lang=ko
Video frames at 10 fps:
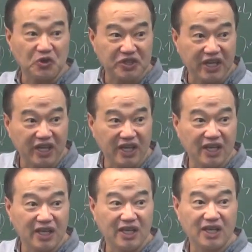
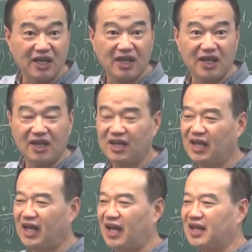조직이.
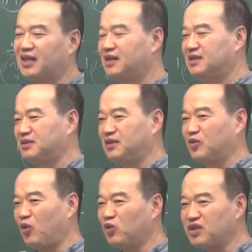아,
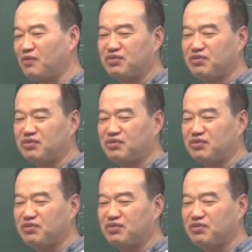공사